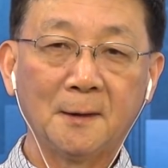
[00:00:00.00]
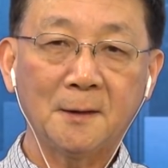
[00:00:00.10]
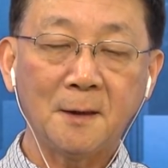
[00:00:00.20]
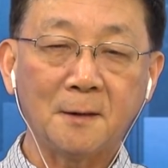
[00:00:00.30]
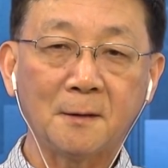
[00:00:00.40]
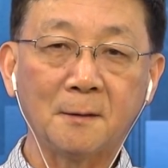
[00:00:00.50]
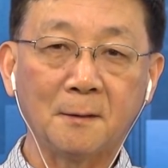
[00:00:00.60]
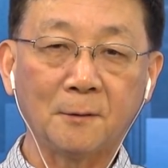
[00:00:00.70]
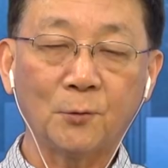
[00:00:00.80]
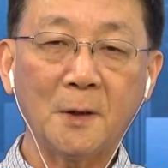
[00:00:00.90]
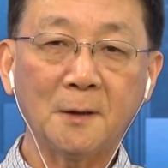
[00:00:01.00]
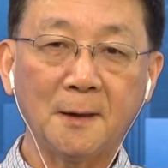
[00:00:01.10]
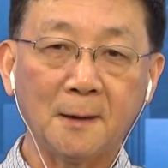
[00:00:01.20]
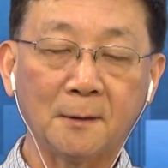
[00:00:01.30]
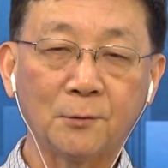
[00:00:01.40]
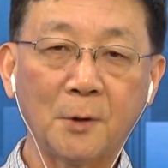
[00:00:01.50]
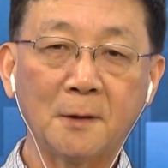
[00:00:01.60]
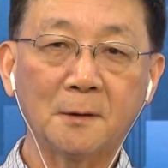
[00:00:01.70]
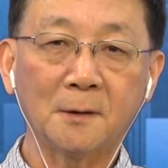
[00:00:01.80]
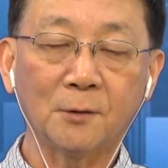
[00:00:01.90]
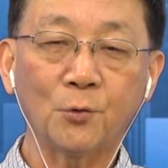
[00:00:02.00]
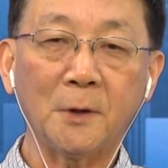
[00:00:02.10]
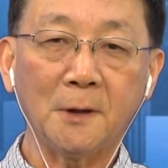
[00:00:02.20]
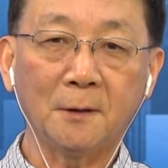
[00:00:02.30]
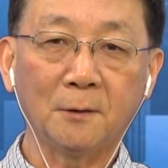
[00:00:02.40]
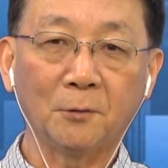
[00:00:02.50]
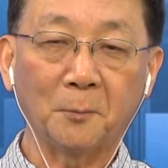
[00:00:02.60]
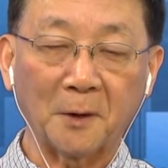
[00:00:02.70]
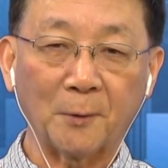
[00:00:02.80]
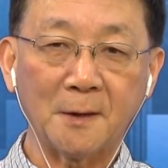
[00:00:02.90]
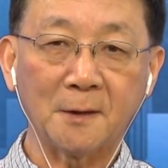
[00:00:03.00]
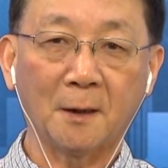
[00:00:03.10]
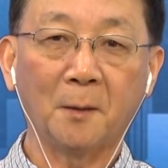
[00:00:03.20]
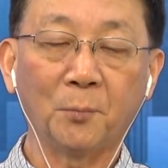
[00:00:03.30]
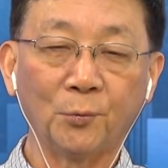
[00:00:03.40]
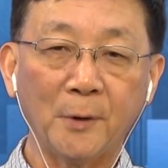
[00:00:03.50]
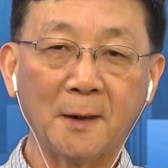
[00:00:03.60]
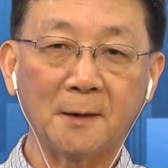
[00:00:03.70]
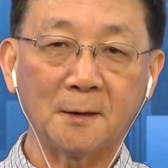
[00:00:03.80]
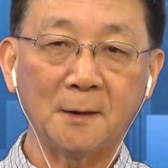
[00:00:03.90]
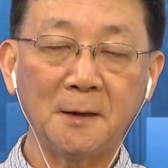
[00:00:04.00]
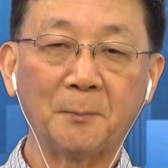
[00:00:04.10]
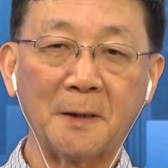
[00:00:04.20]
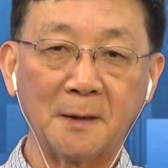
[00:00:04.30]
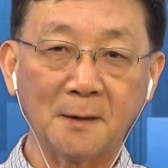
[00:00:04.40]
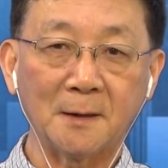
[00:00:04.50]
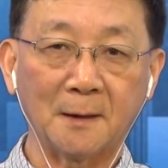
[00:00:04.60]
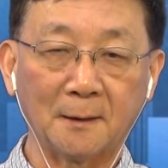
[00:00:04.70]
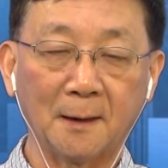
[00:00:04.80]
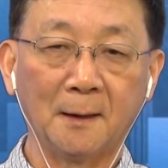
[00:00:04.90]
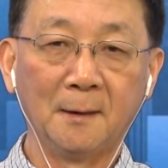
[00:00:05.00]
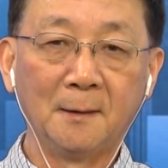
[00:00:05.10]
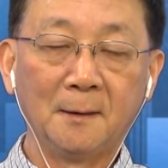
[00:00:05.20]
甚至穿着那穿着这个睡衣都没关系，而不愿意一本正经的，